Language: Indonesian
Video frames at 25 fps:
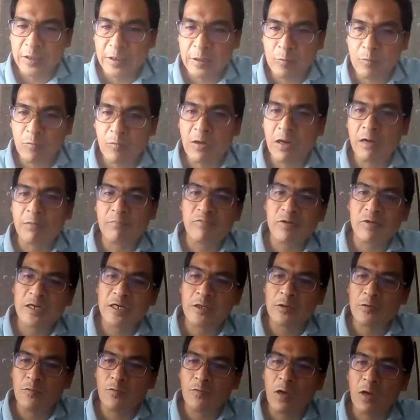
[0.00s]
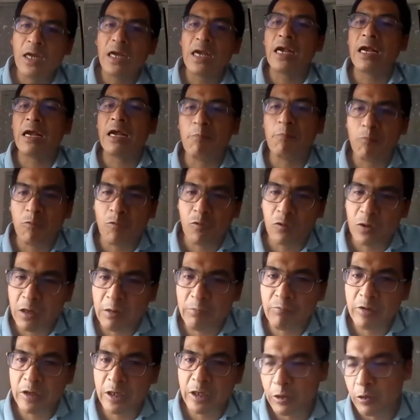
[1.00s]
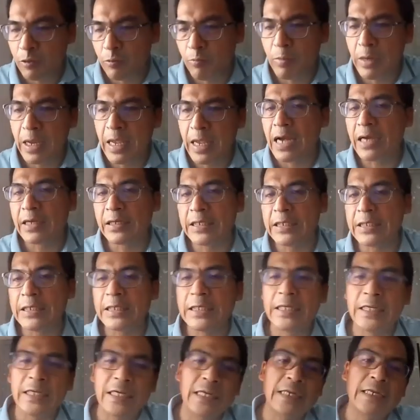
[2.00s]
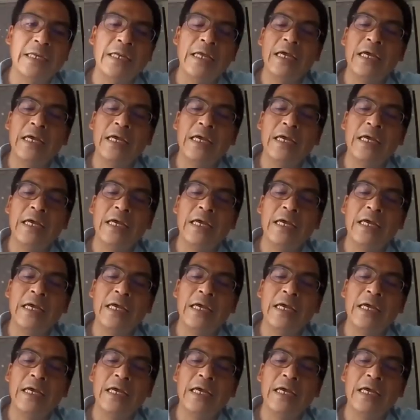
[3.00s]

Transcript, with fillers: ini kurang begitu lengkap, kurang begitu meyakinkan.